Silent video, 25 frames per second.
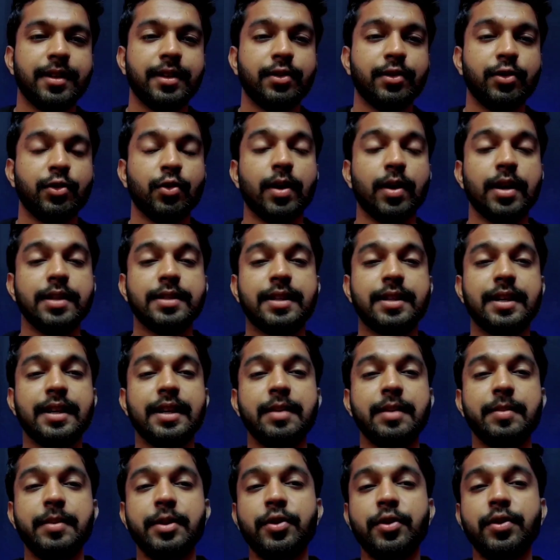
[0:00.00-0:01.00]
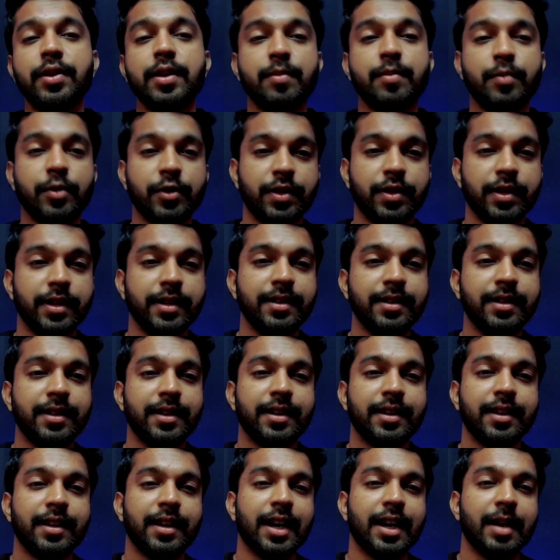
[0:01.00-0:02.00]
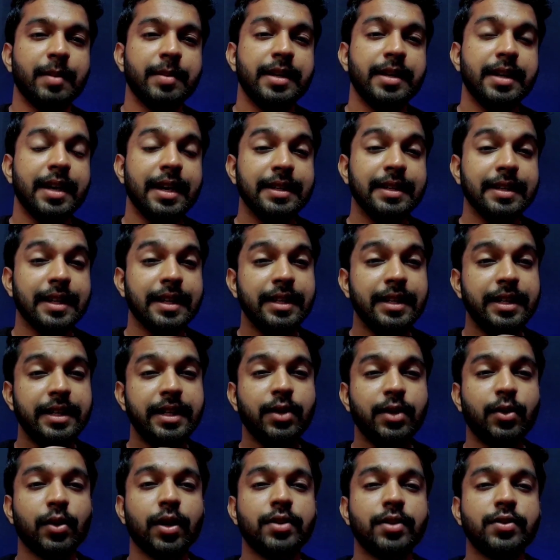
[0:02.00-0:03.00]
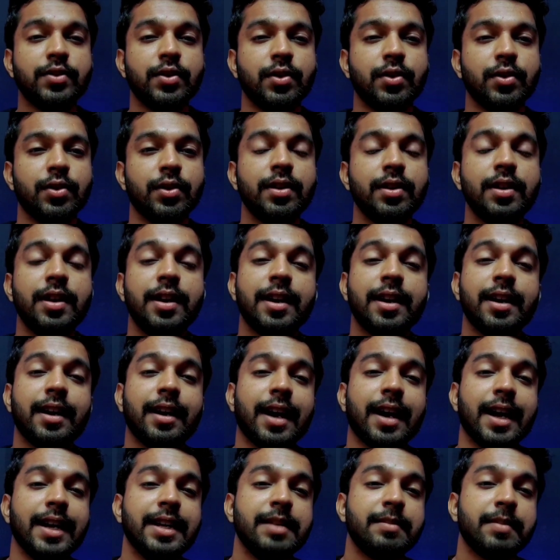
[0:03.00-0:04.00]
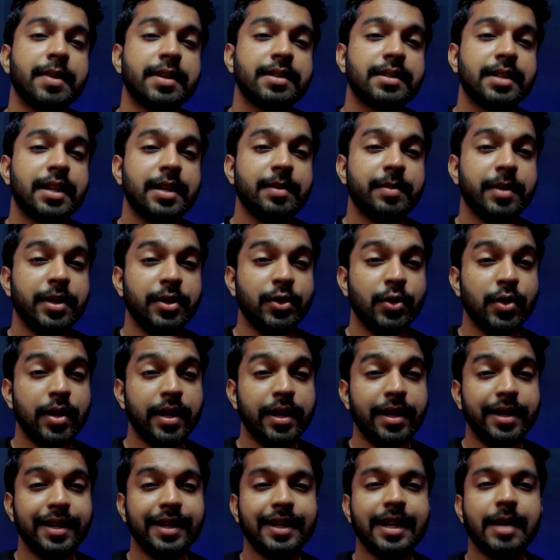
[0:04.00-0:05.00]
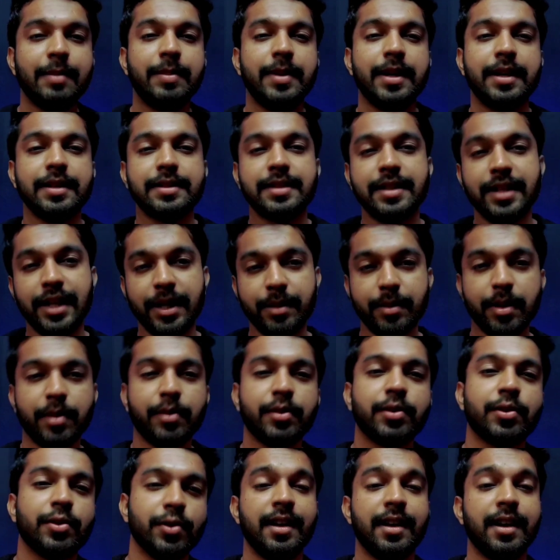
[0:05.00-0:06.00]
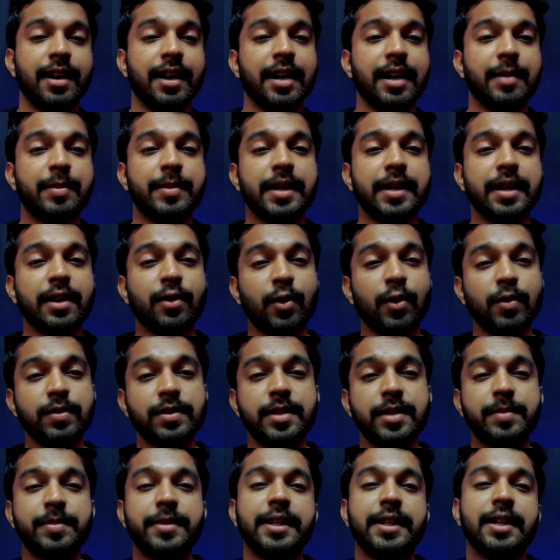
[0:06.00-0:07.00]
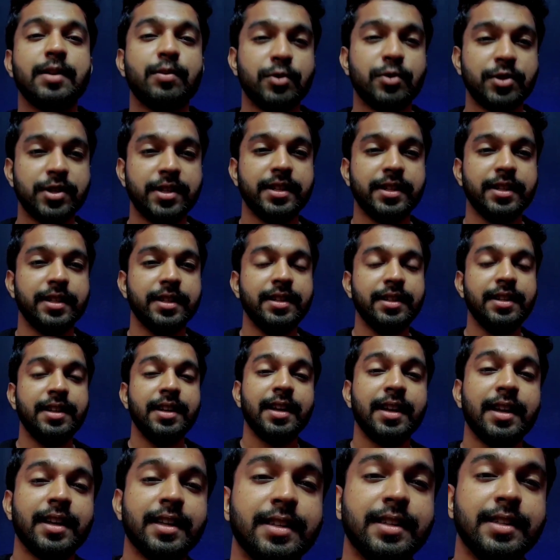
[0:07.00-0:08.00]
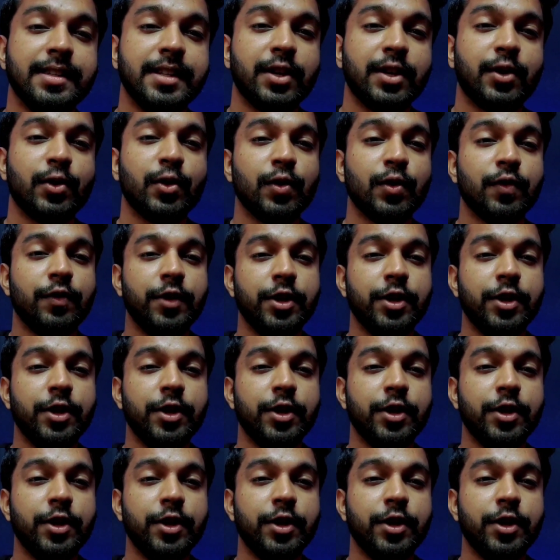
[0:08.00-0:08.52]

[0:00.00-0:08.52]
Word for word: তো আজকের এই ভিডিওটির মধ্যে আমি এই এডিটটি করার জন্য কাইন মাস্টার ভিডিও এডিটিং অ্যাপ্লিকেশনটি ব্যবহার করব আর আপনারা কনসেপ্টটিকে বুঝে নিয়ে যে কোনো